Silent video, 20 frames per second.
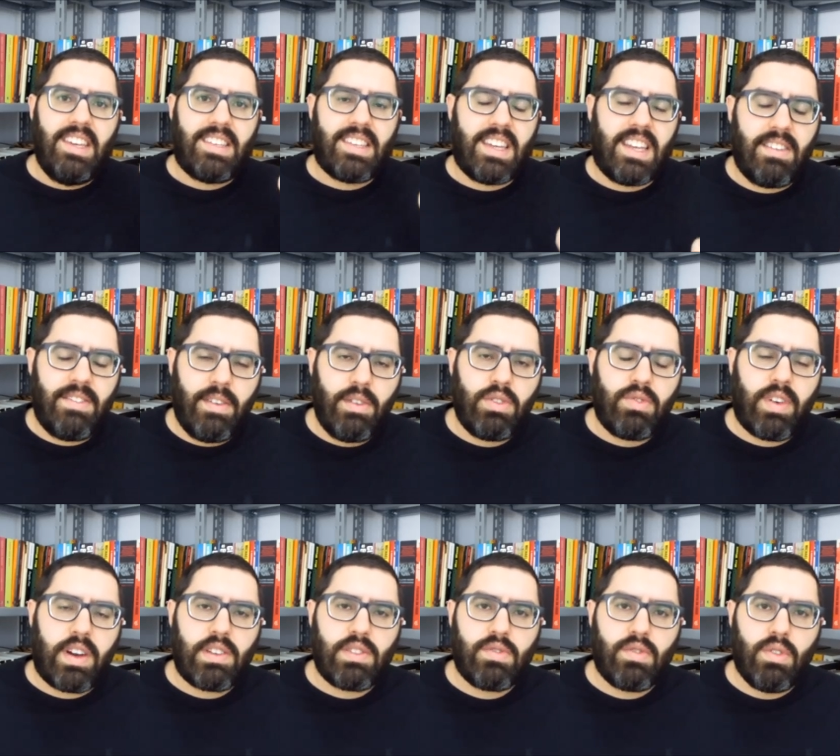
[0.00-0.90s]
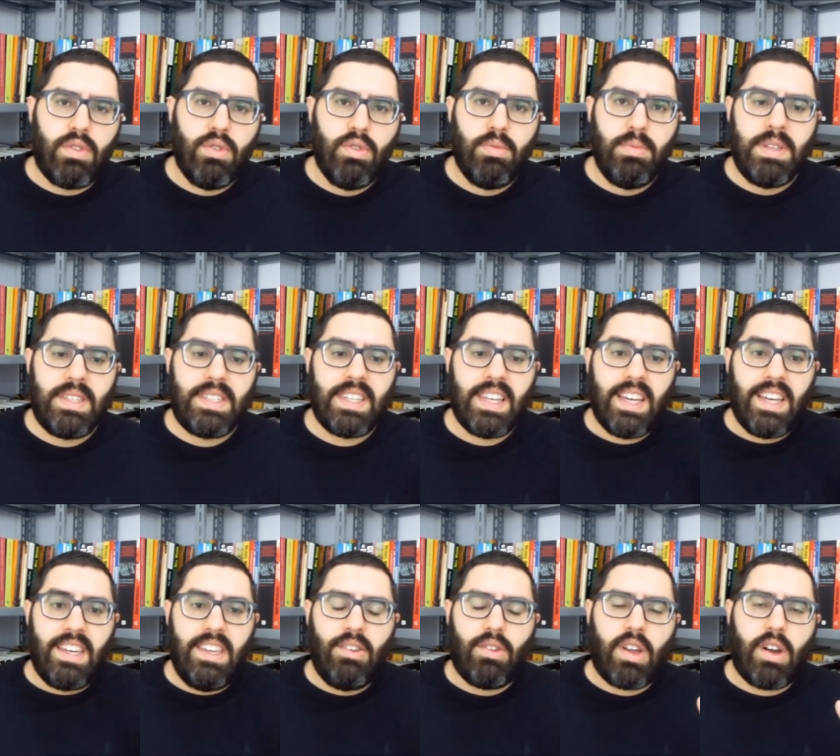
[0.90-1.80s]
escrever os vários volumes,
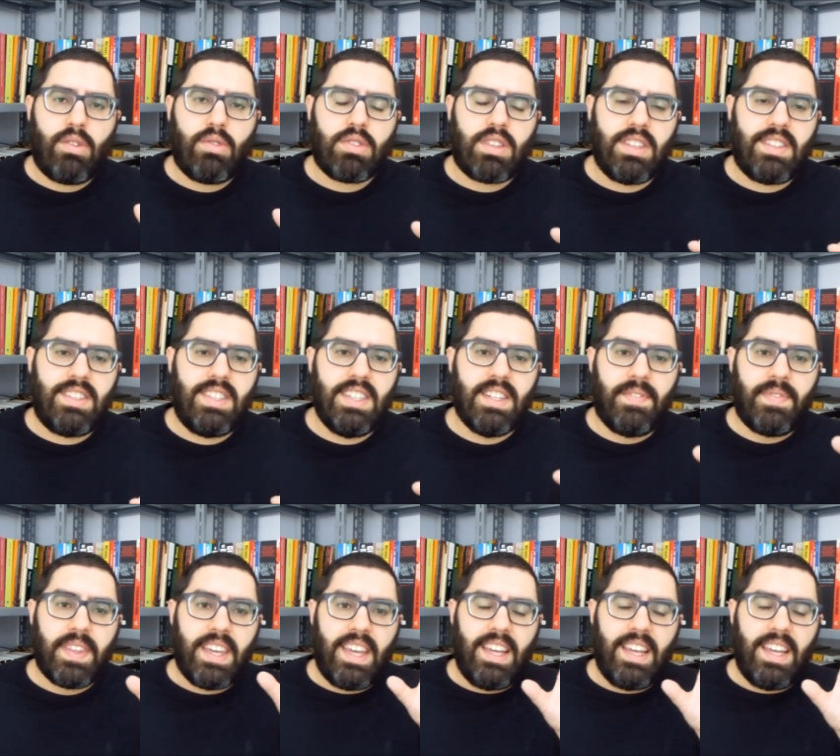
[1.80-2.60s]
e o que acontecia?